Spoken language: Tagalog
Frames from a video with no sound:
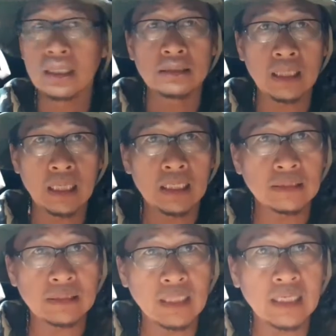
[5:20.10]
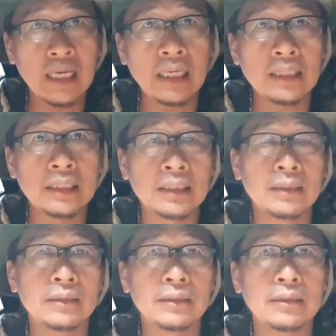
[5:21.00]
sa sasakyan.
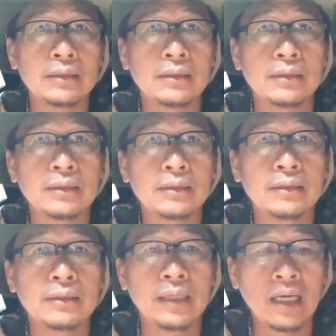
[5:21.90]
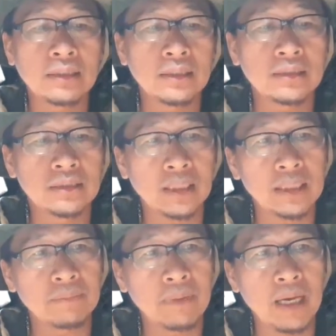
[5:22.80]
Yan, sa
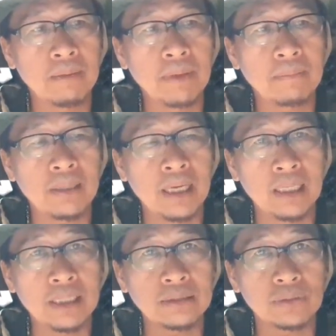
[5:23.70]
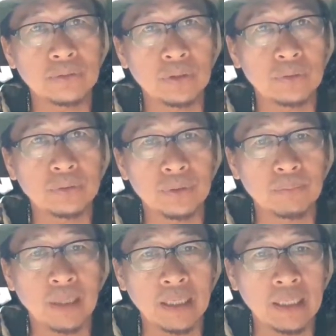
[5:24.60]
sasakyan baka mamaya so, so,
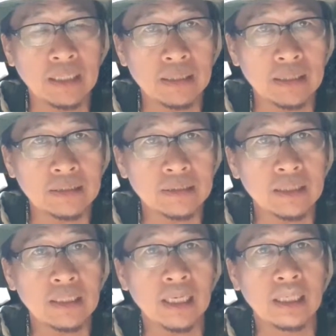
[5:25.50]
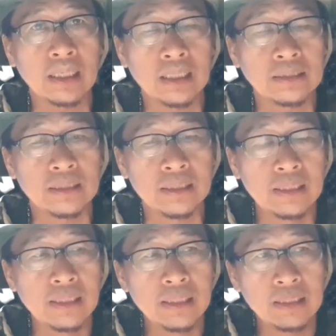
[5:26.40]
sobrang init ng sasakyan na
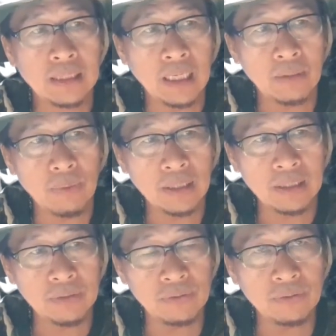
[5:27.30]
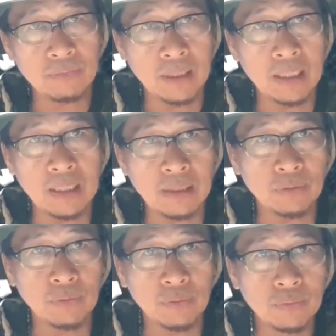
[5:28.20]
naiwanan niyo yung mga
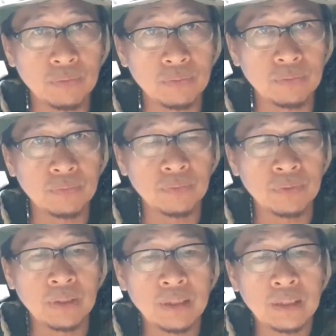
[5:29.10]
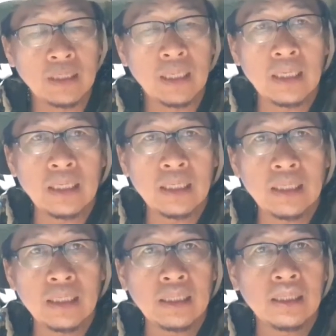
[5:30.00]
ganito
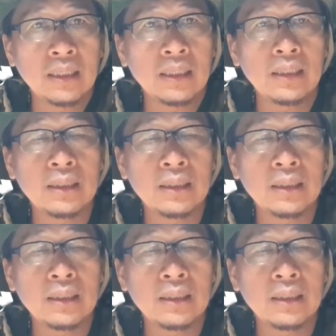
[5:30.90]
eh